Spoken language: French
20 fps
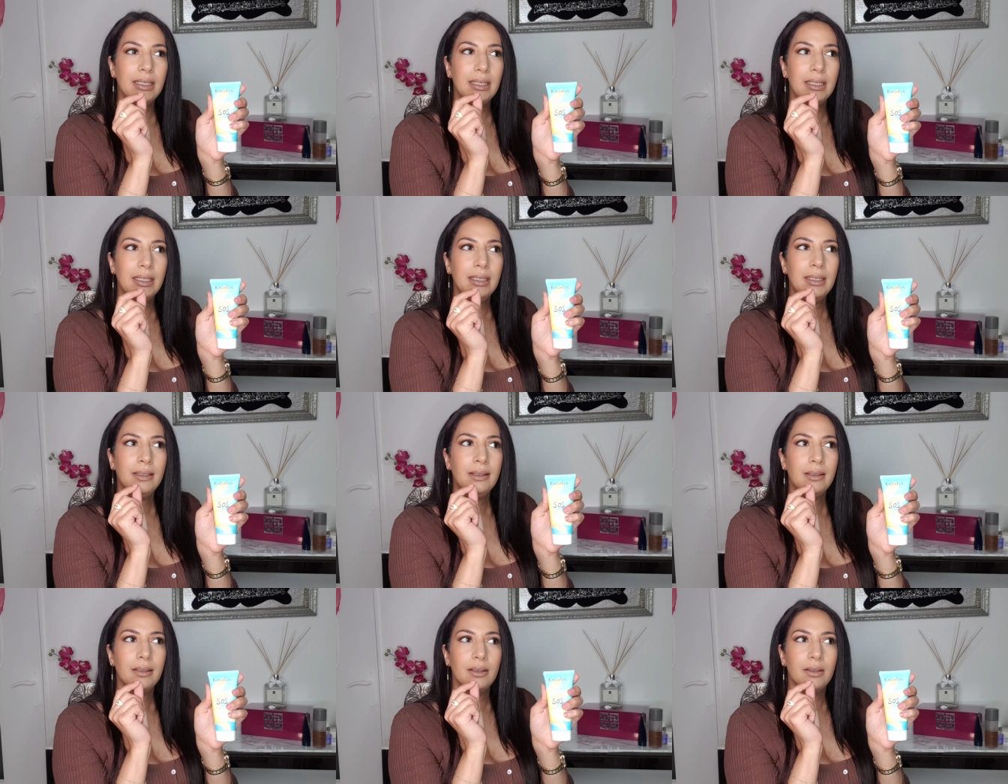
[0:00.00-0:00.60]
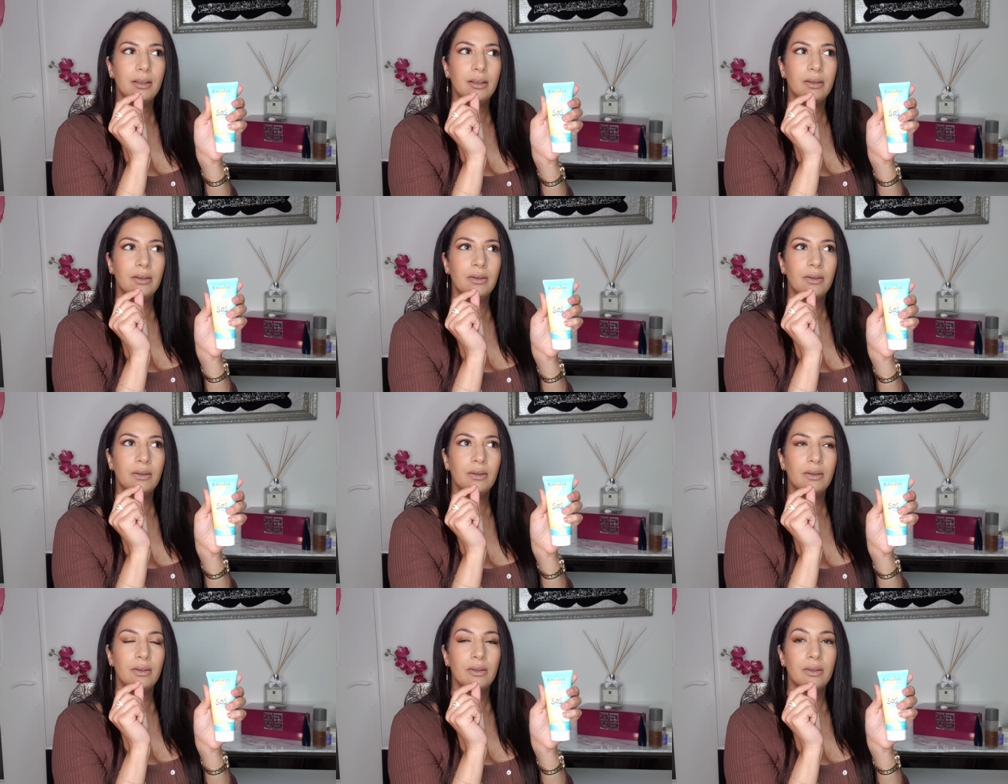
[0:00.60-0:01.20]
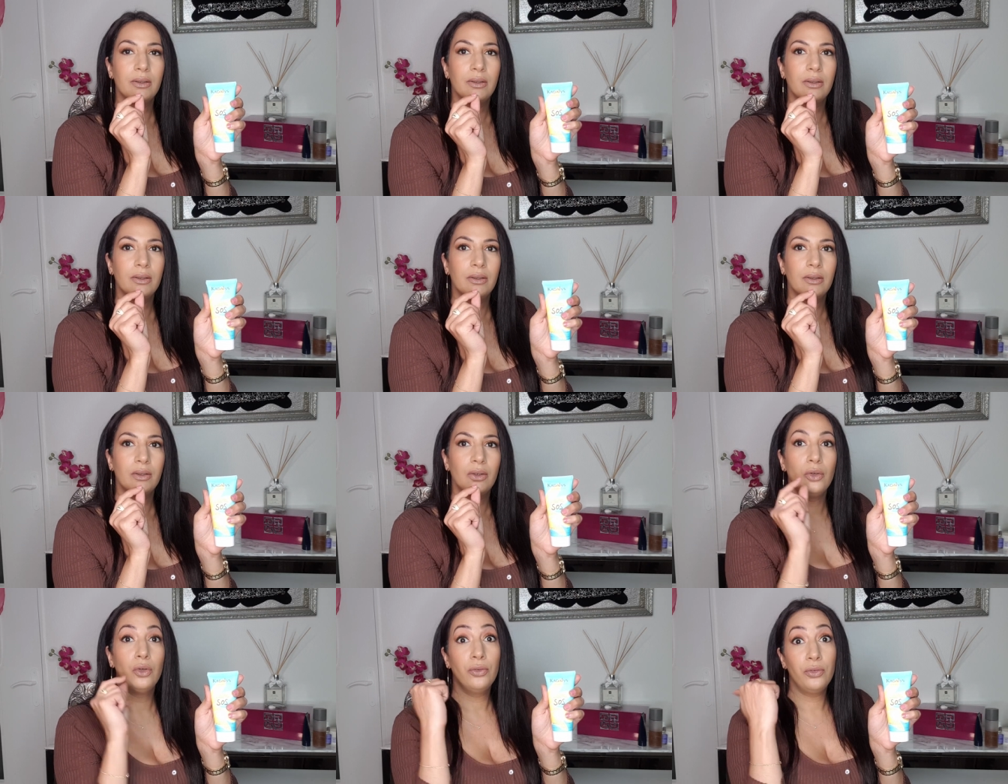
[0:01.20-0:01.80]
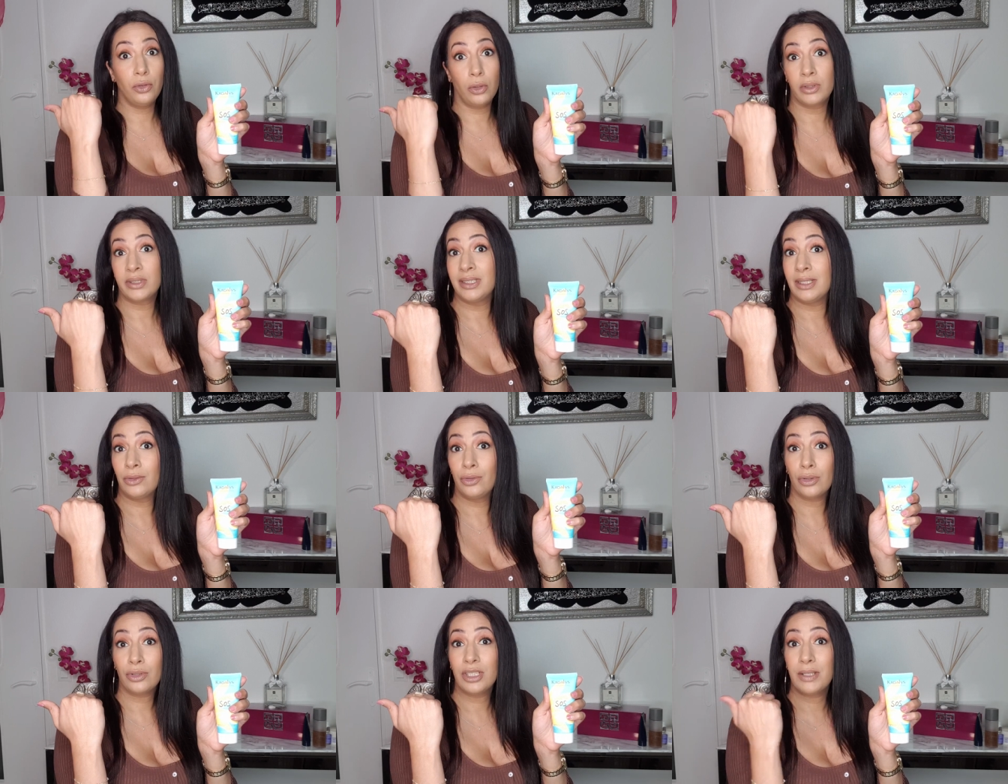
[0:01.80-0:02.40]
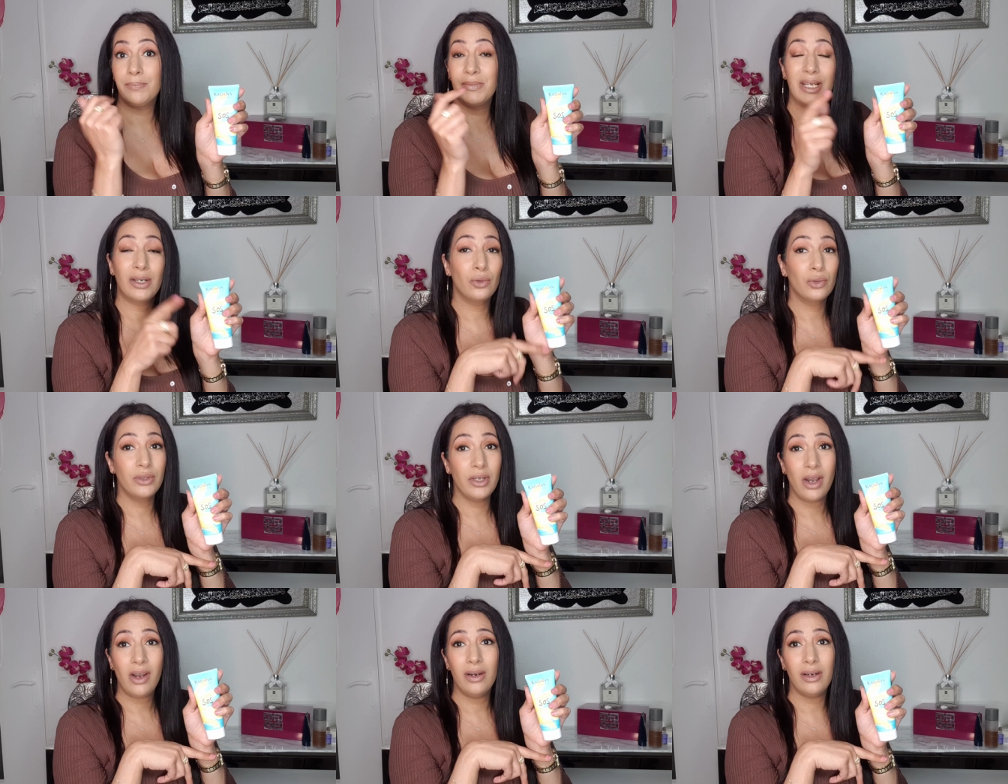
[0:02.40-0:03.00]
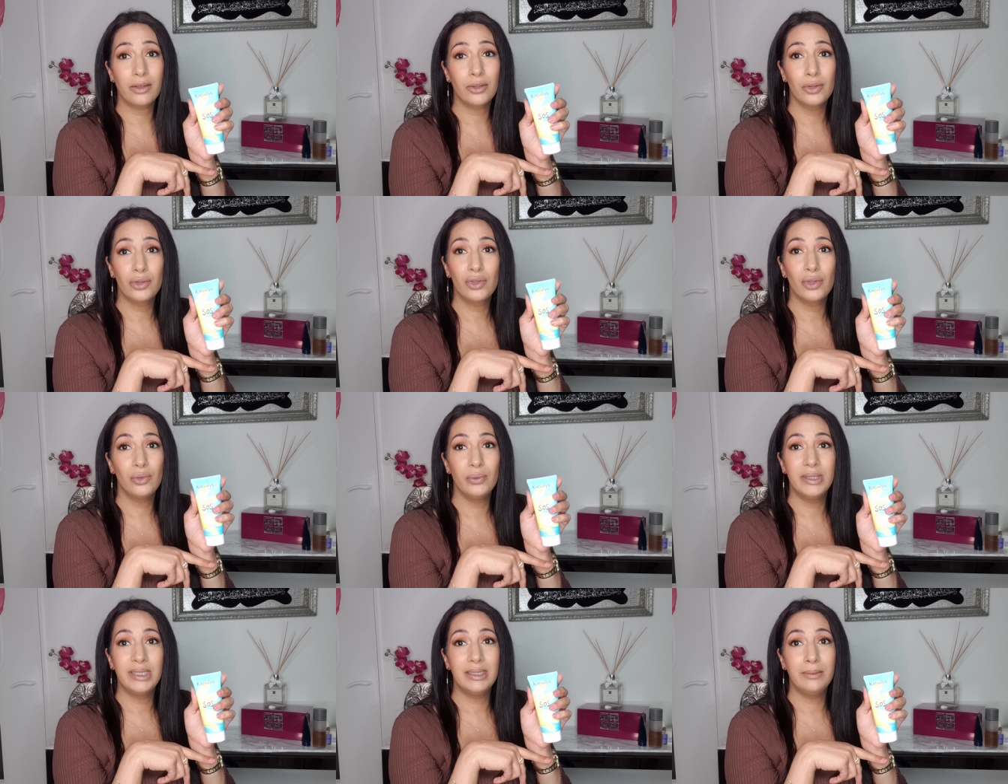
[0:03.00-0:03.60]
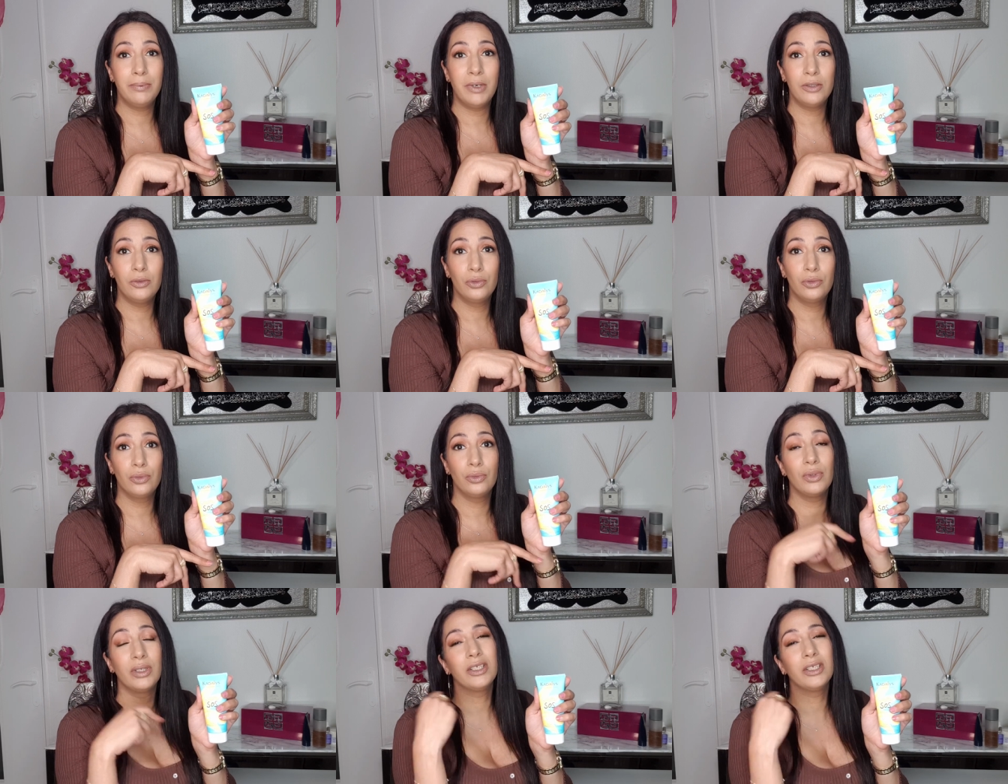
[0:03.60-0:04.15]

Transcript: Et euh, le Florence Nature, j'aime bien l'odeur, alors que celui-ci, pas du tout.